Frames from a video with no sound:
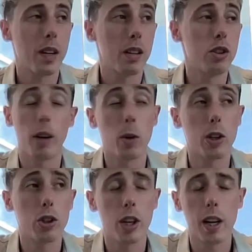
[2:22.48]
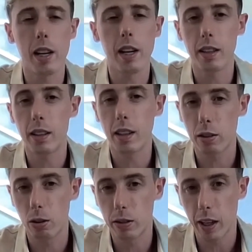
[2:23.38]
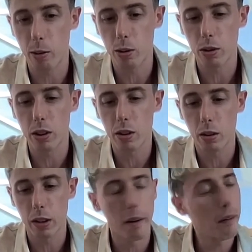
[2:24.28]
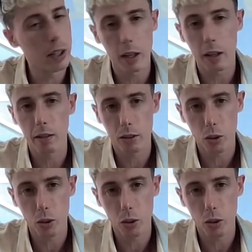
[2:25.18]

Dicevo, chi sceglie di ascoltare questo disco deve avere